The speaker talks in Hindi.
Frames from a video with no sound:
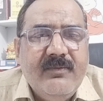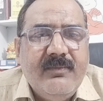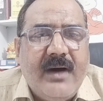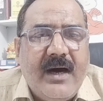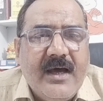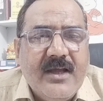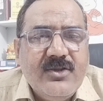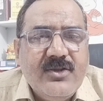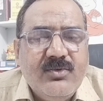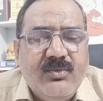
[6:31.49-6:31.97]

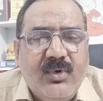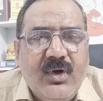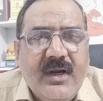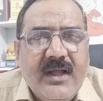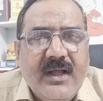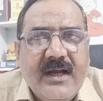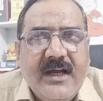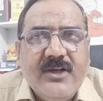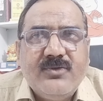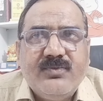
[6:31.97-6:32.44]
बाहर जो बोर्ड
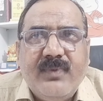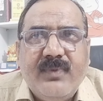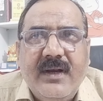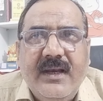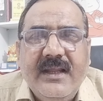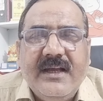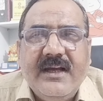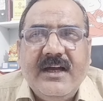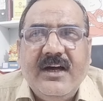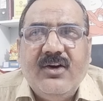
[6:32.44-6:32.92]
लगा है उस पर
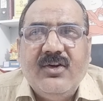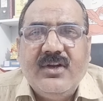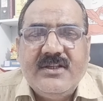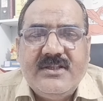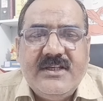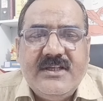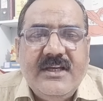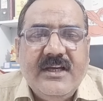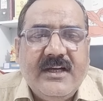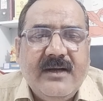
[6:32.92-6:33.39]
लिखा होना
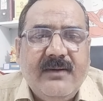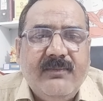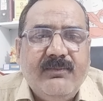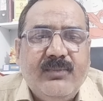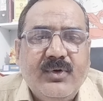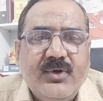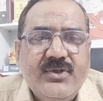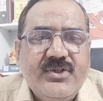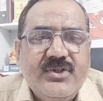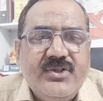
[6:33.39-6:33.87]
चाहिए
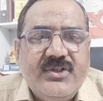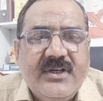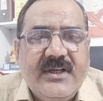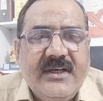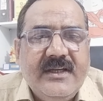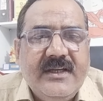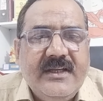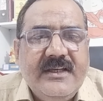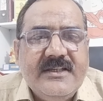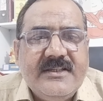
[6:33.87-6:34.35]

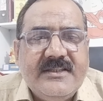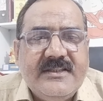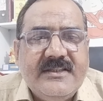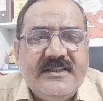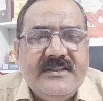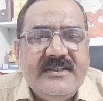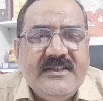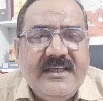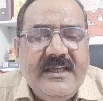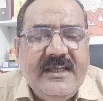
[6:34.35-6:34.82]
कंपोजिशन
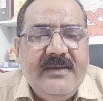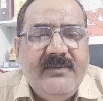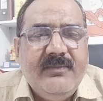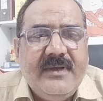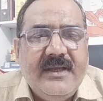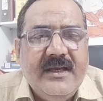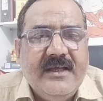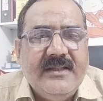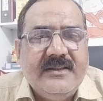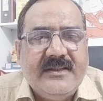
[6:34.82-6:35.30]
स्कीम
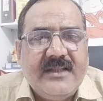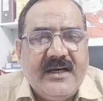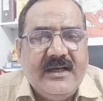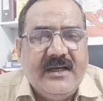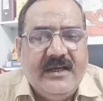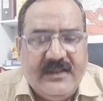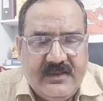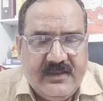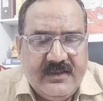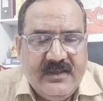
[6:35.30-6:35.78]
के
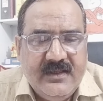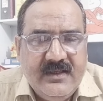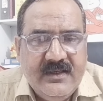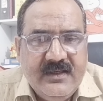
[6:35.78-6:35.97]
अंतर्गत